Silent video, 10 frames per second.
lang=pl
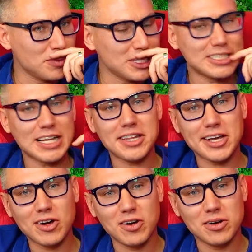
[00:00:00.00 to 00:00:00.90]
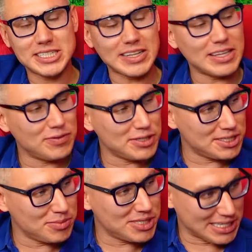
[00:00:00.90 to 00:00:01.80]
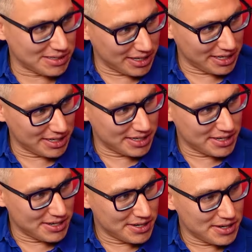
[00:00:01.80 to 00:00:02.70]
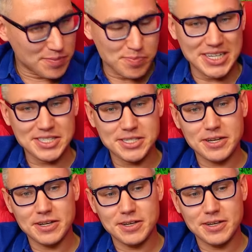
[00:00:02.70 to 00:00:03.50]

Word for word: bez żadnego, żadnej wizji biznesowej, bez,